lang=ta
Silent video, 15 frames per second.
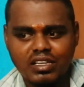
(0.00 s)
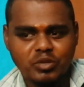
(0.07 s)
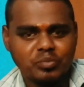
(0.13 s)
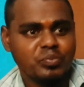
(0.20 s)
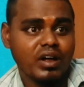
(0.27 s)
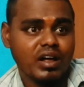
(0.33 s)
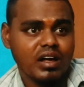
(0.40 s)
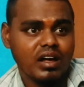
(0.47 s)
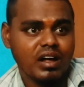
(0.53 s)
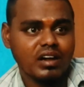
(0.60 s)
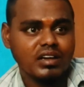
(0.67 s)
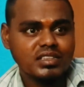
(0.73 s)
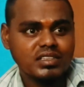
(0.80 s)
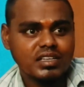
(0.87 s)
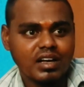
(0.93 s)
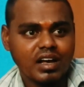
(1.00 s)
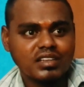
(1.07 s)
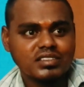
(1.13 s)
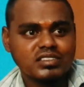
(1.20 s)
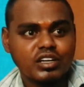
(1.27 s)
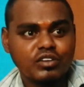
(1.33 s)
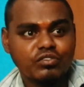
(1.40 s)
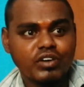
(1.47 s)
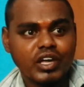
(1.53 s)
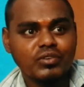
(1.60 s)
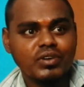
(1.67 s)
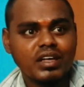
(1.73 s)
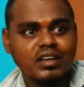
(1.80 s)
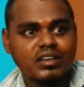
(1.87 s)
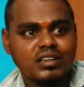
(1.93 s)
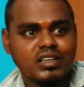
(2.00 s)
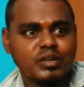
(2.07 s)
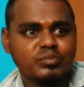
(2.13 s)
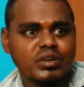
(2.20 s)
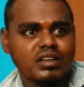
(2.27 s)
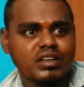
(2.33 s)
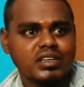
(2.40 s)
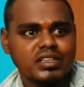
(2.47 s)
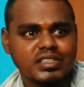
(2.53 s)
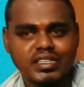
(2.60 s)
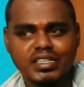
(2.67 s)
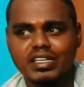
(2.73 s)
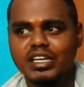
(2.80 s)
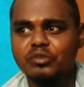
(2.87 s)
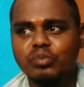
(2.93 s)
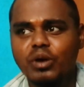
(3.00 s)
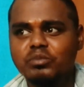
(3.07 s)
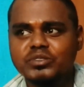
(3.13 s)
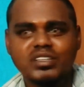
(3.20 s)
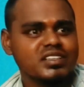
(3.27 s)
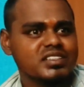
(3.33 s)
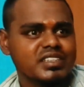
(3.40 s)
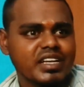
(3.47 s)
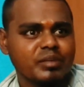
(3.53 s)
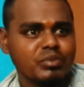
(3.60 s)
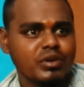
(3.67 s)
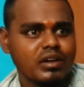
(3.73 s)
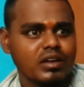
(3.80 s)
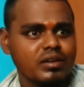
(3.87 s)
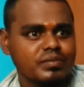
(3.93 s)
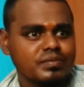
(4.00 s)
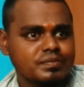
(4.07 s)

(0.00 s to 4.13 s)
இப்போ அடுத்து காஞ்சனா ஃபோரில் நம்ம ரெண்டு ஹிப்ஹாப் சாங் ட்ரை பண்ணலாம்